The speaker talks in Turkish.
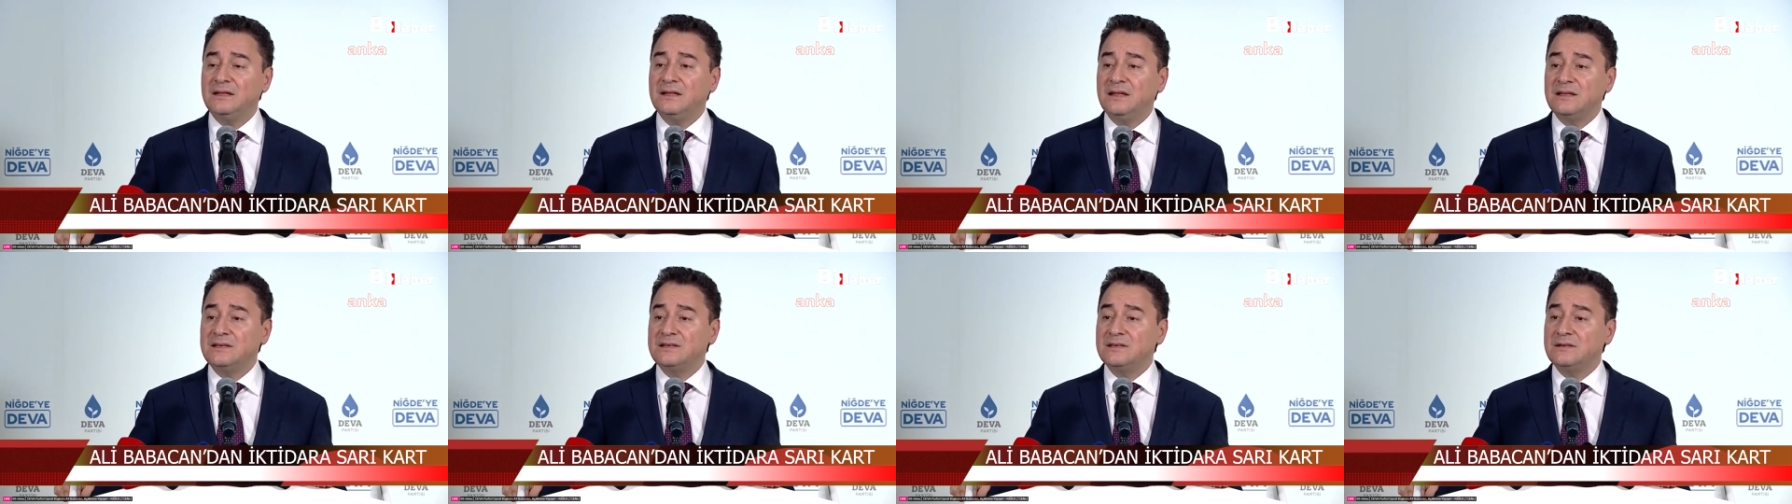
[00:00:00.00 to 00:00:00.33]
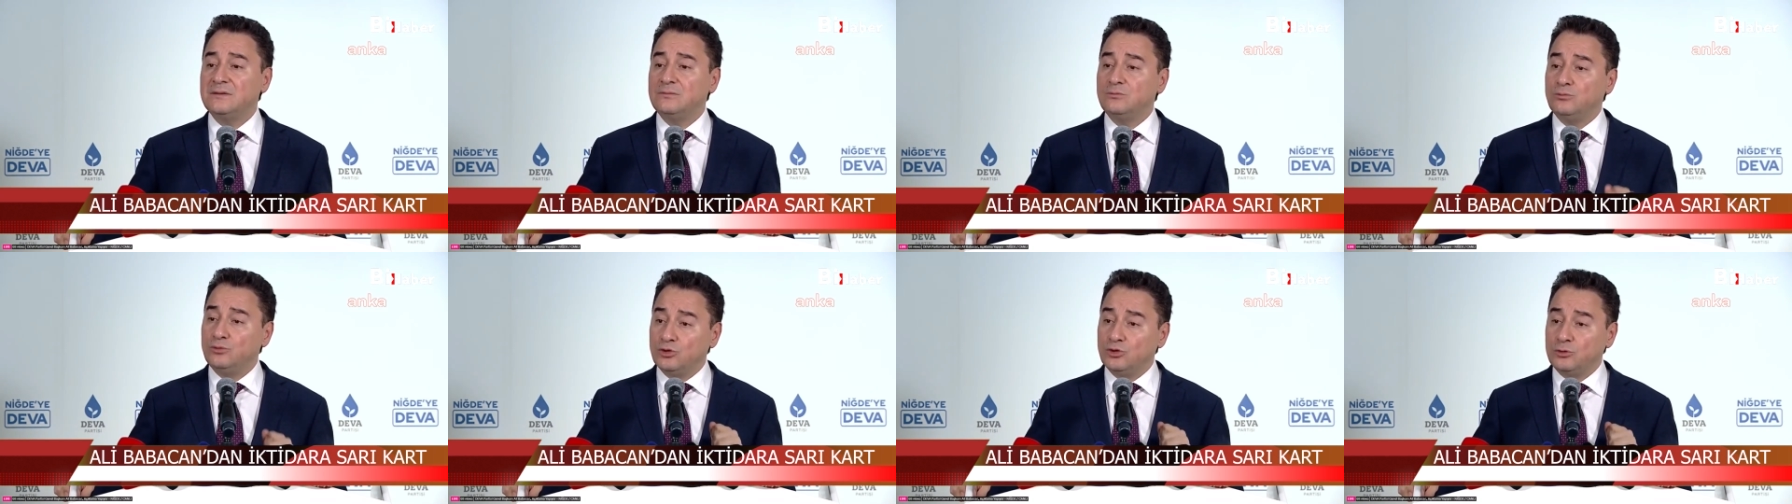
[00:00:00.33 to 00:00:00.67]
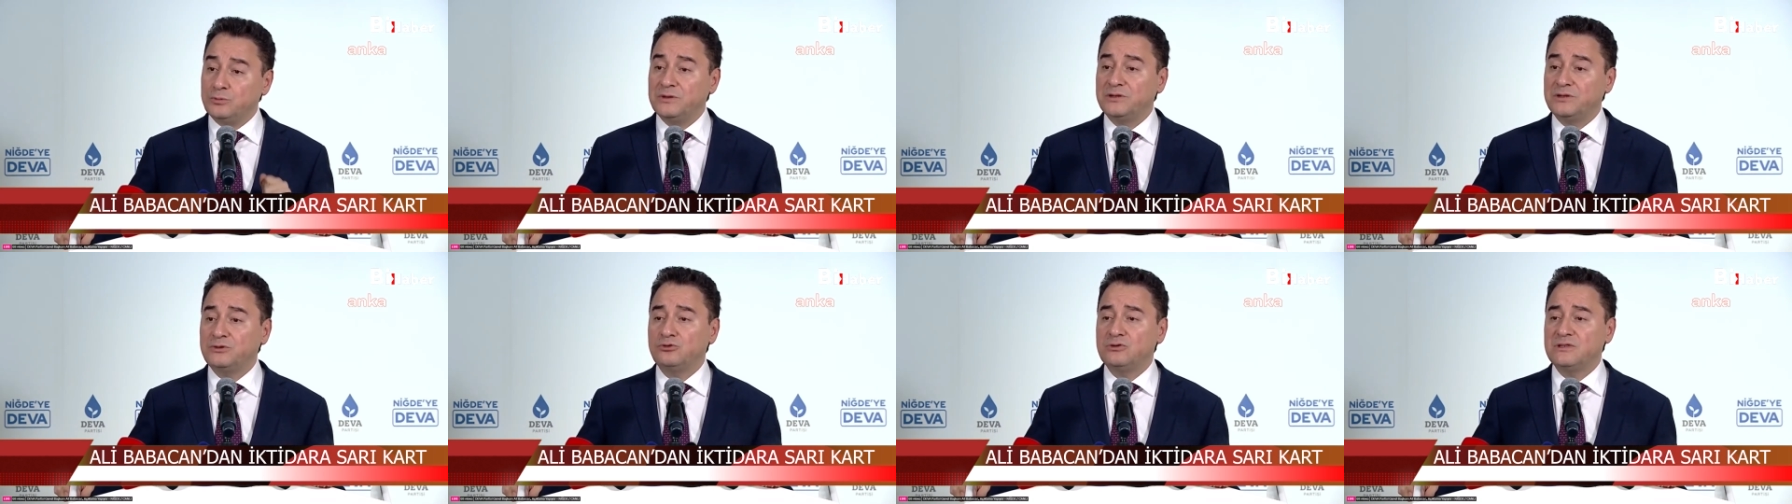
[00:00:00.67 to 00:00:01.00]
Niğde için
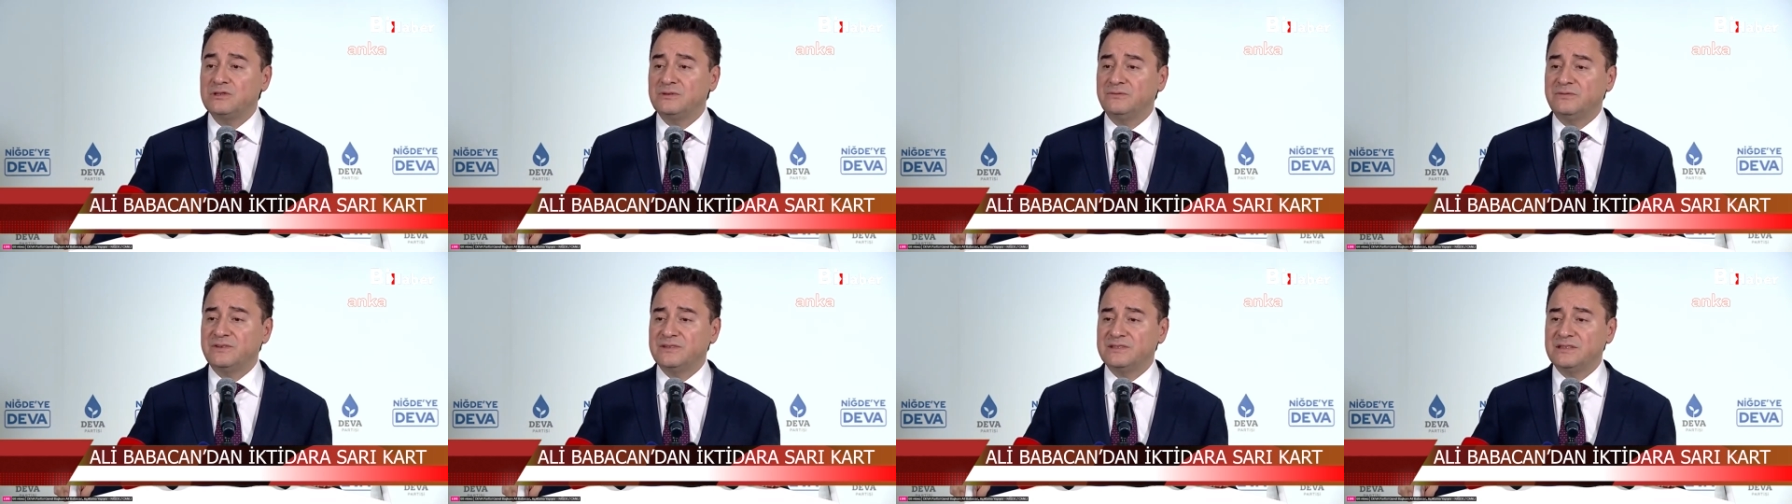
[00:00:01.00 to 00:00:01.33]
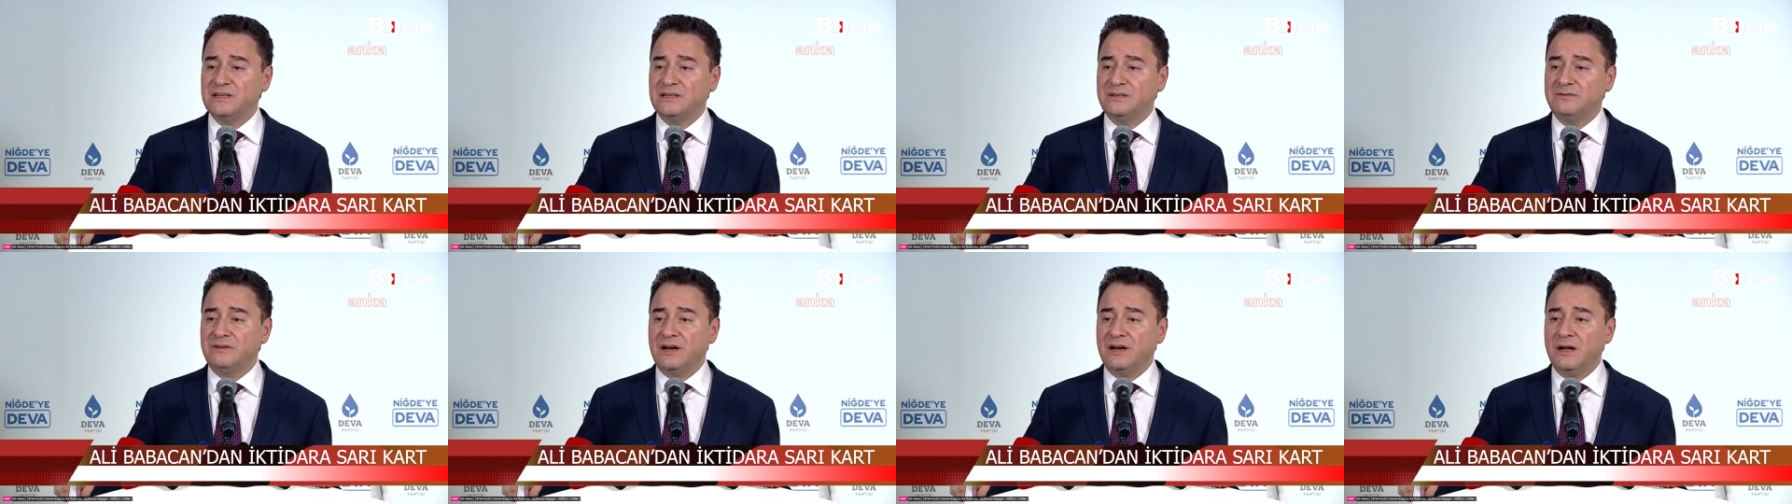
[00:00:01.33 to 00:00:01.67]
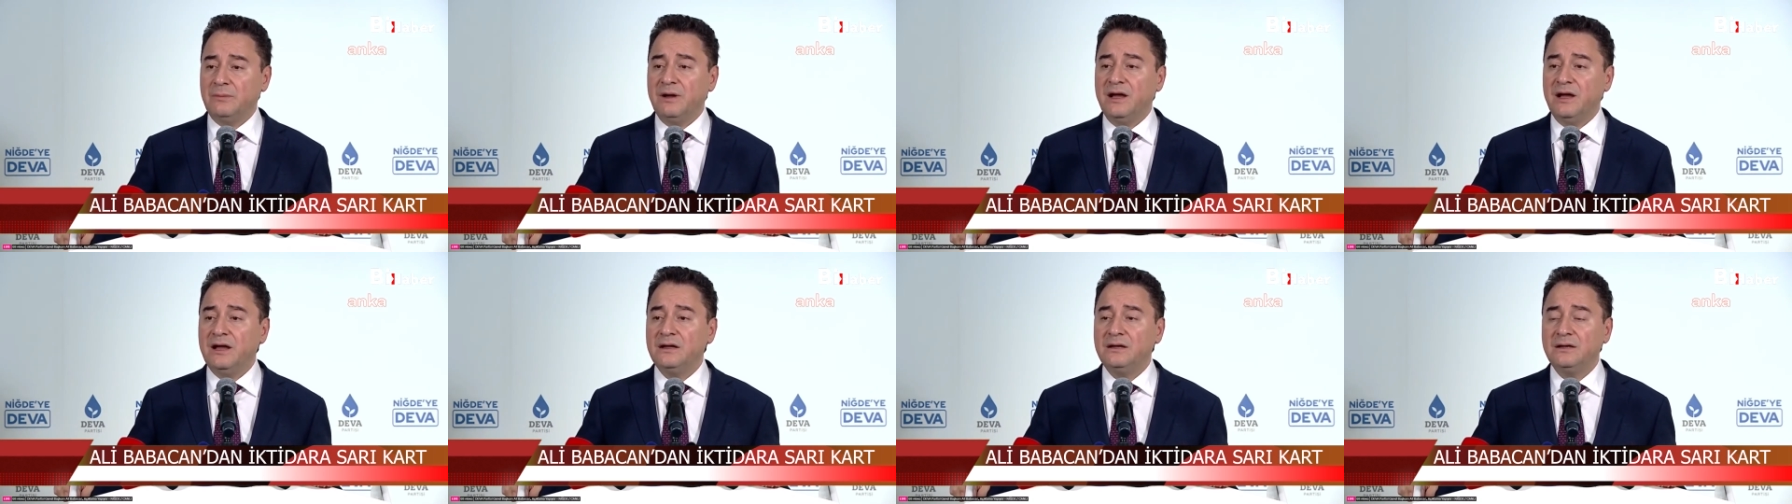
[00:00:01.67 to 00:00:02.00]
büyük bir turizm fırsatı
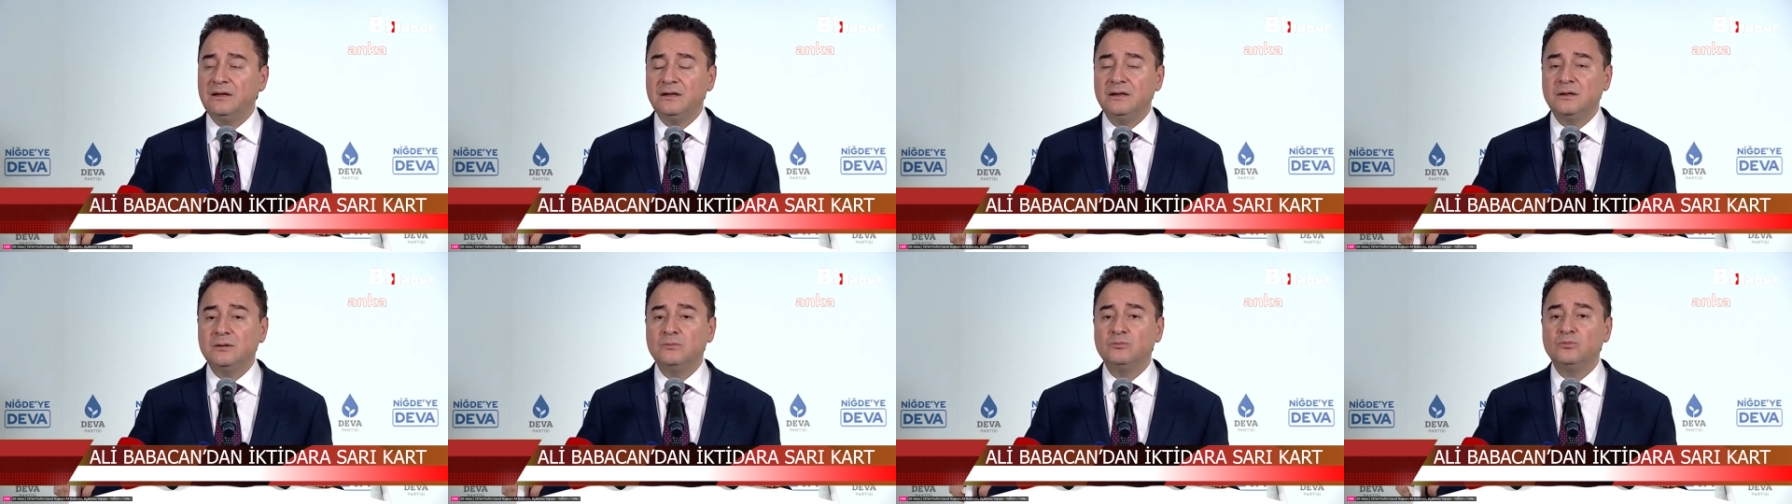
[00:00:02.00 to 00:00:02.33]
var ama